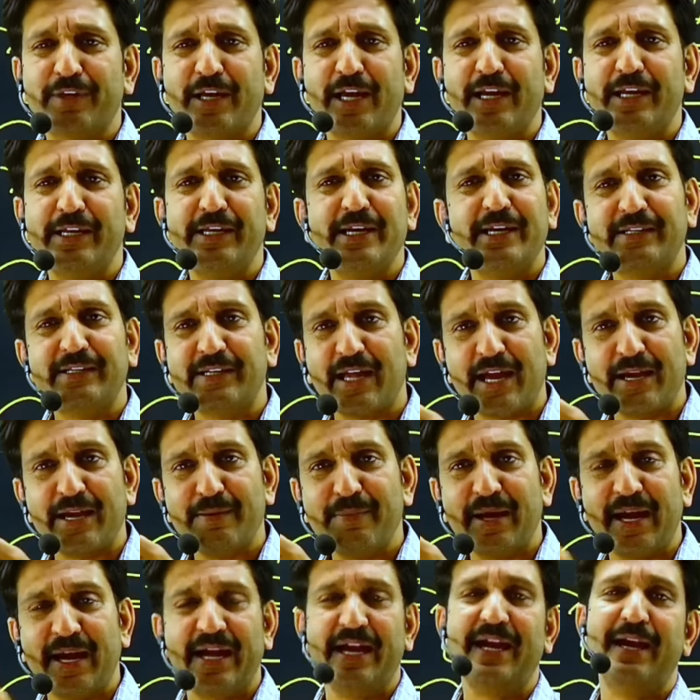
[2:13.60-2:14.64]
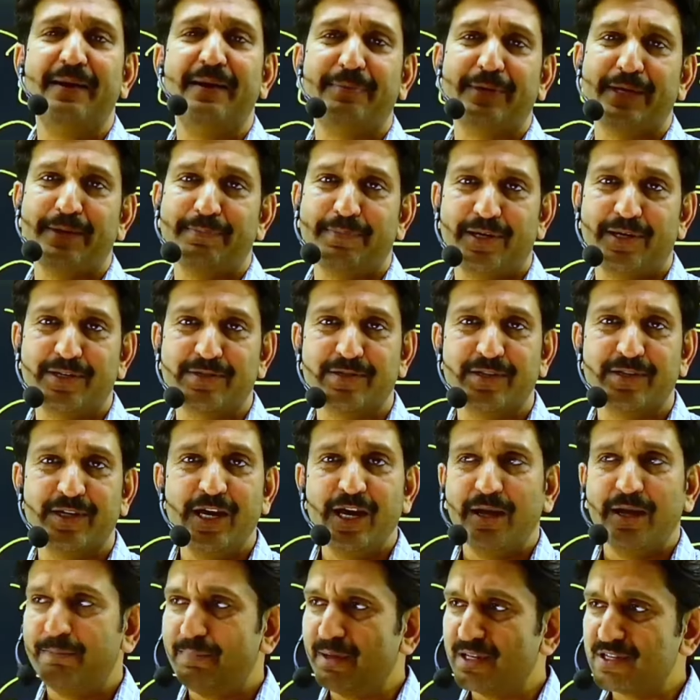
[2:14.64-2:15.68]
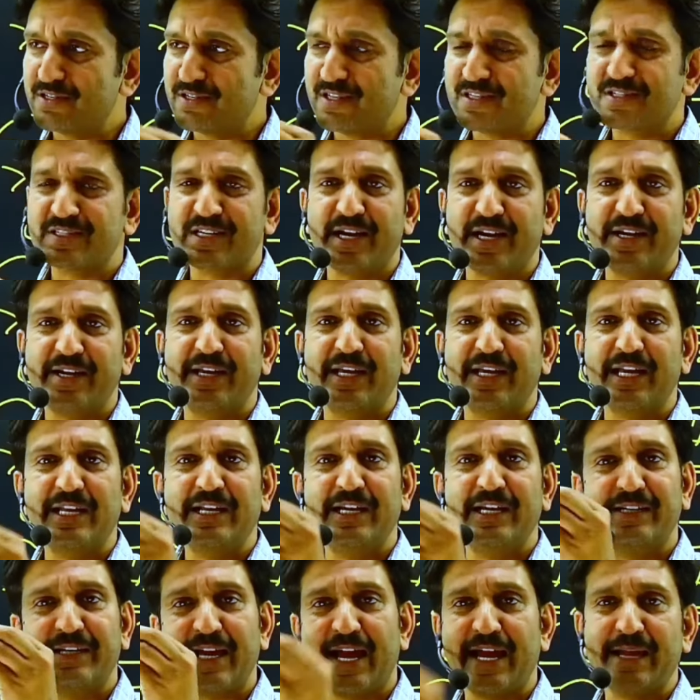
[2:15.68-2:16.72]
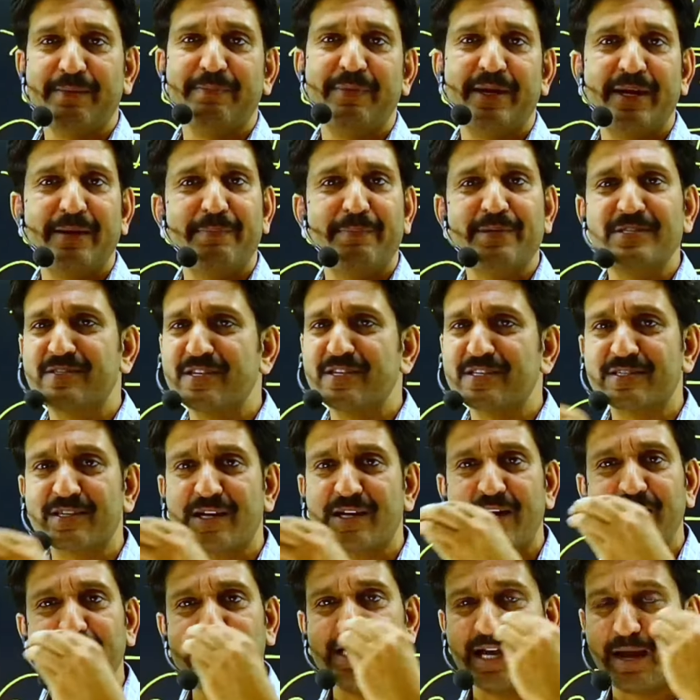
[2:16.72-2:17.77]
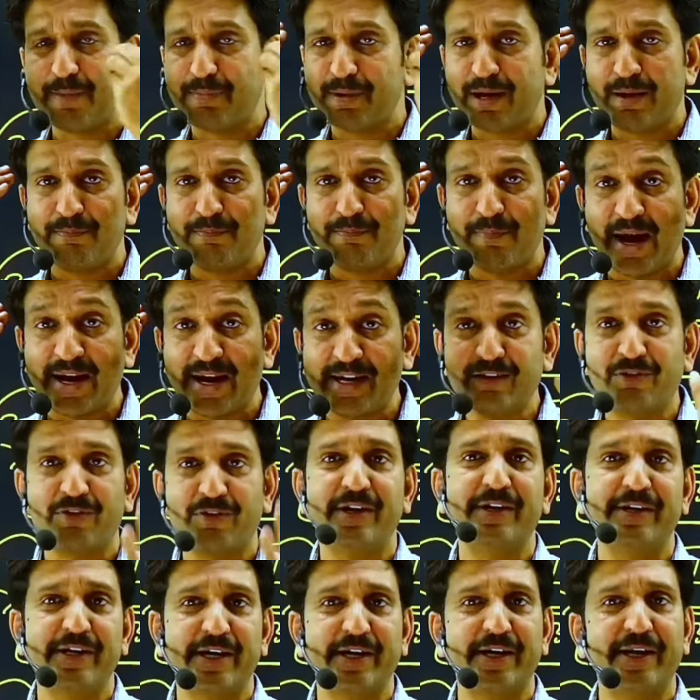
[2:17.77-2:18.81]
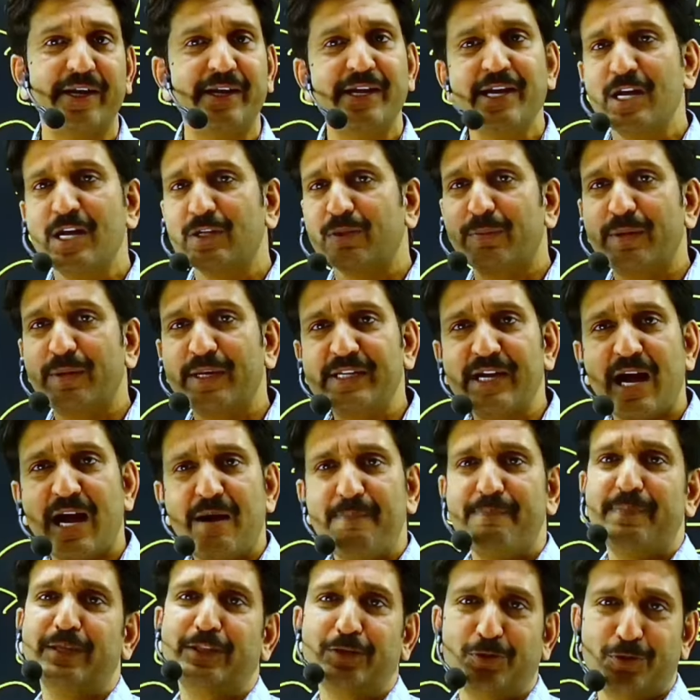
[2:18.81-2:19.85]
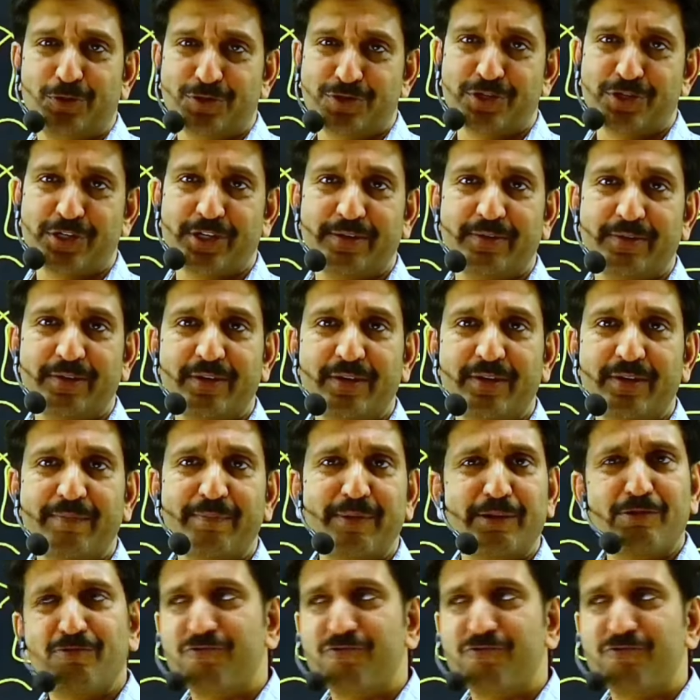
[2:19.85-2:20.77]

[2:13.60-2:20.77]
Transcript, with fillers: के लिए टाइम है आपके पास बिजनेस करने के लिए टाइम है बिजनेस का यदि आपका माइंड ओरिएंटेड है तो फिर यहां मत घुसिए फिर